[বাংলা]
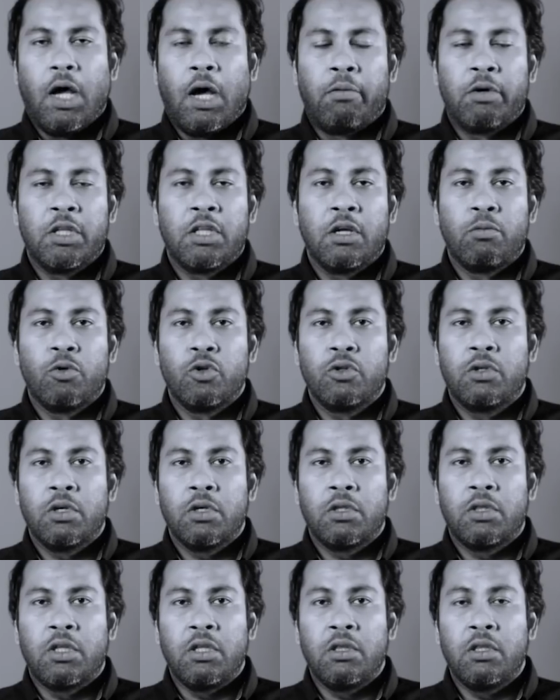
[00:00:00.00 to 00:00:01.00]
আমাদের মধ্যে
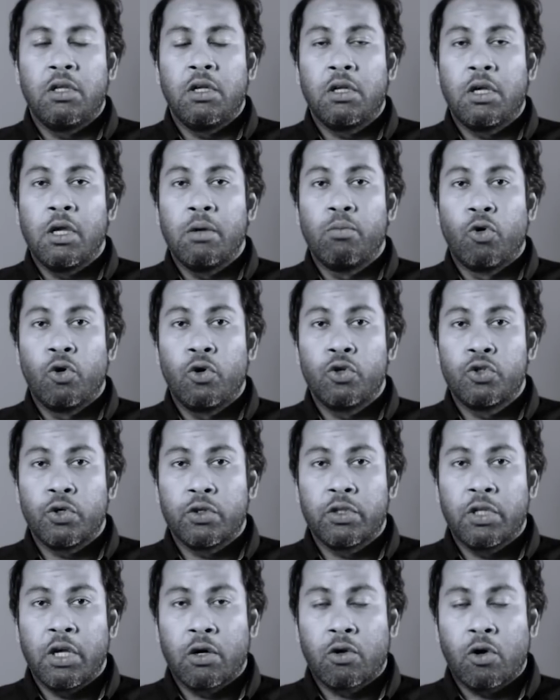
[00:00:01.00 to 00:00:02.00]
দিন দিন কি
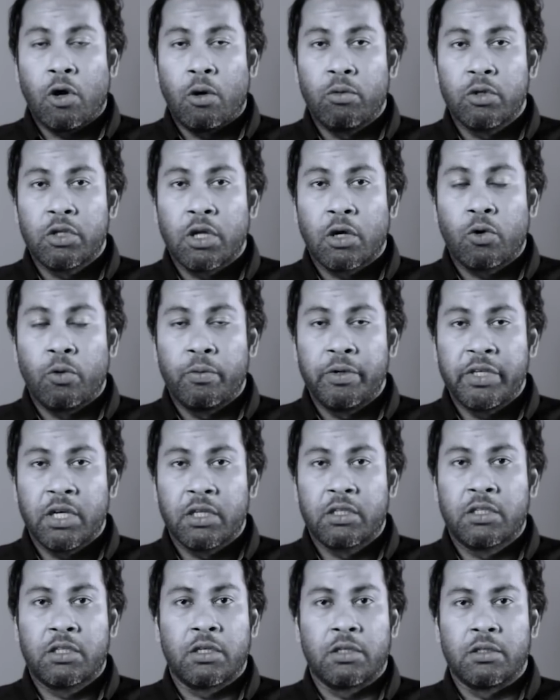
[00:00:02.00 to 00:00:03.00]
মনোযোগ দেওয়ার ক্ষমতা কমে
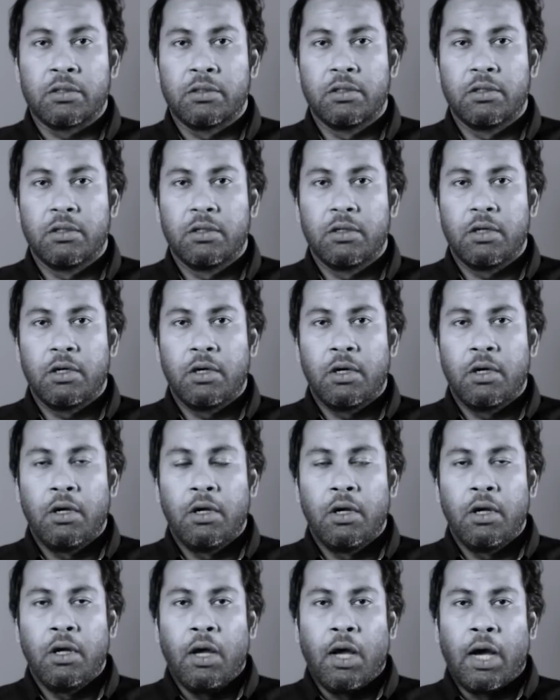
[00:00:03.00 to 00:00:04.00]
যাচ্ছে
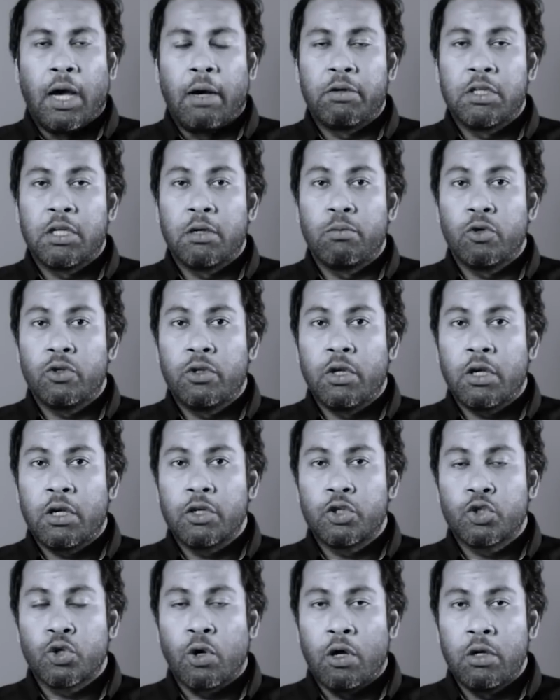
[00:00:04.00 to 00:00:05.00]
আমাদের মধ্যে
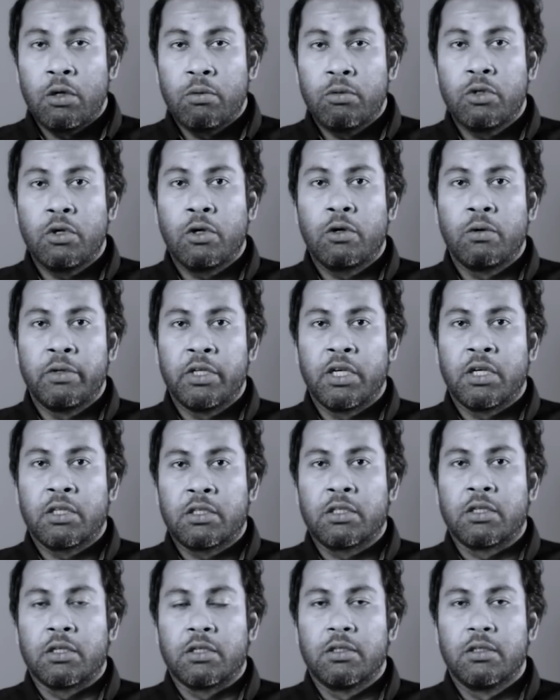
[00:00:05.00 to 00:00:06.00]
কি সহানুভূতি কমে
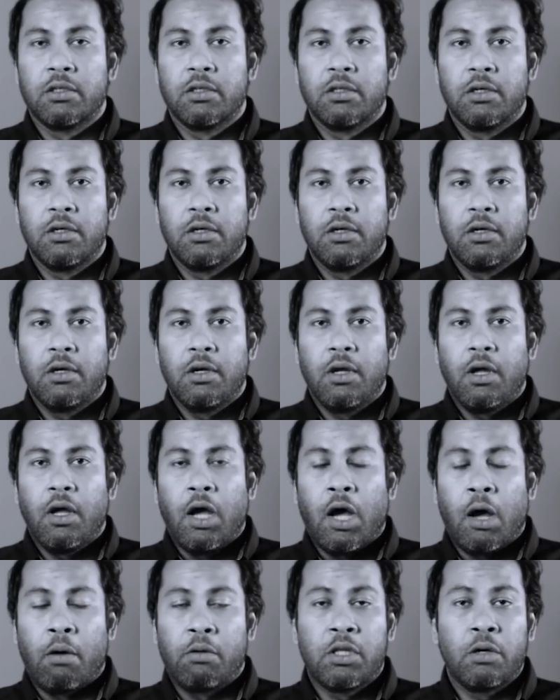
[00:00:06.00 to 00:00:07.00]
যাচ্ছে
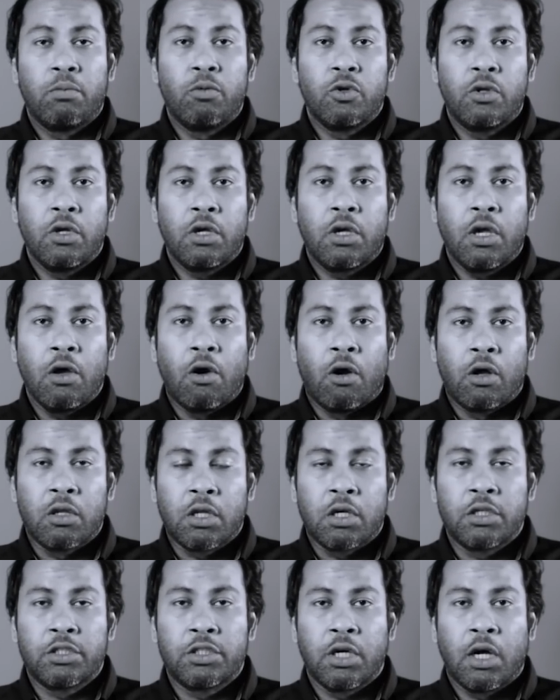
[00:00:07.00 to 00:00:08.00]
আমাদের মধ্যে কি
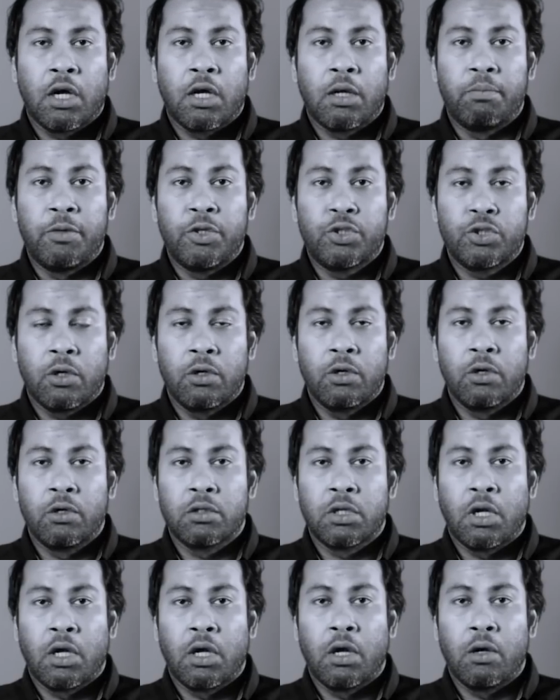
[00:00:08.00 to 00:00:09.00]
হতাশা
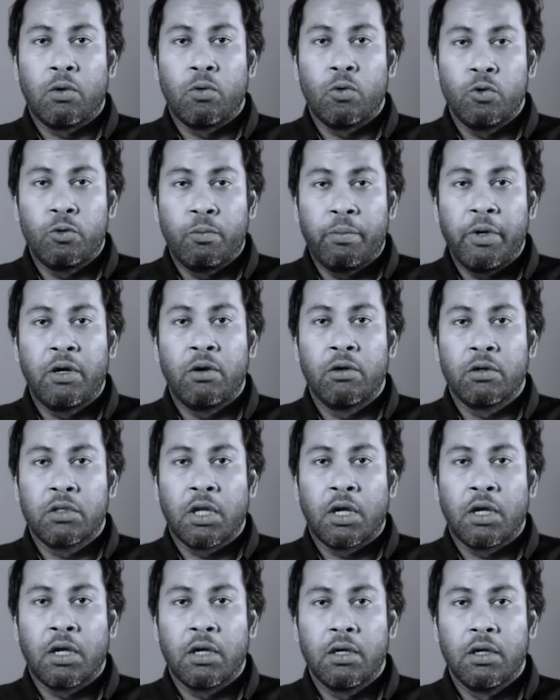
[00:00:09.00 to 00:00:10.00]
বিষণ্নতা
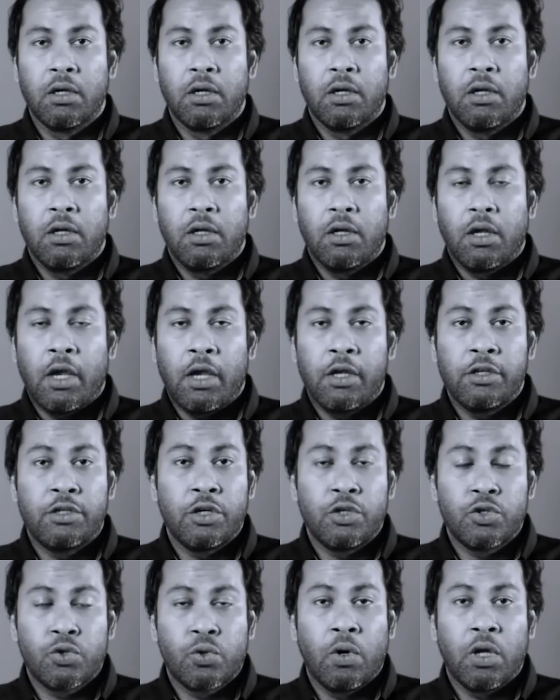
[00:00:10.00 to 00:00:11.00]
উদ্বিগ্নতা এই
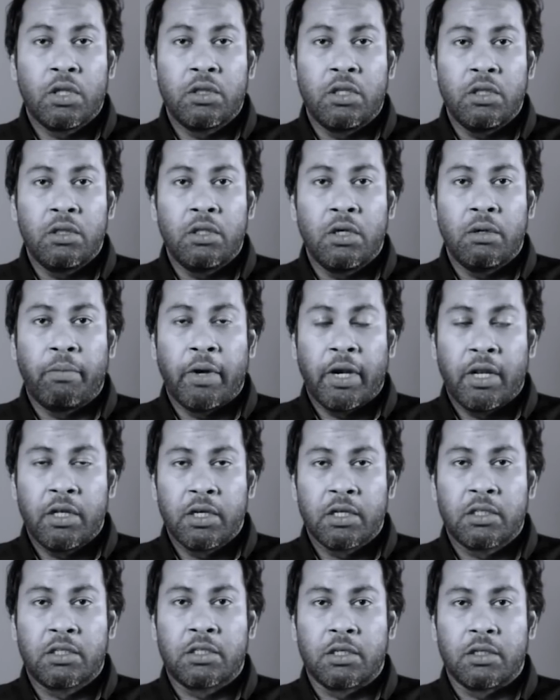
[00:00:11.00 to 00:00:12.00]
জিনিসগুলো দিন দিন বেড়ে
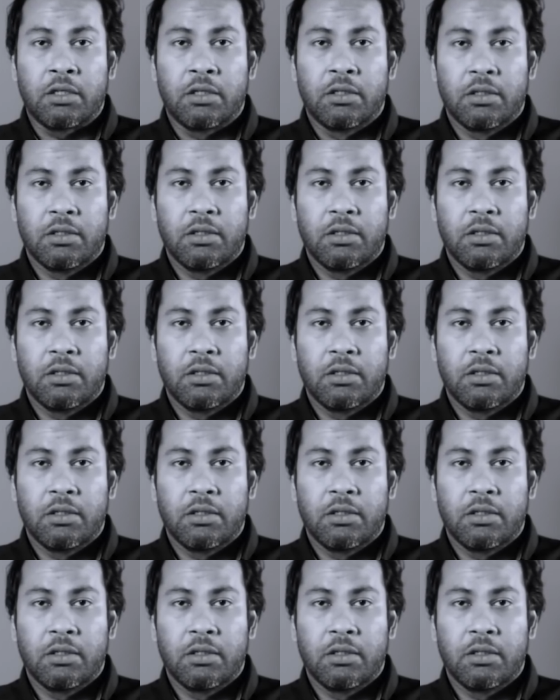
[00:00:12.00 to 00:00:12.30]
যাচ্ছে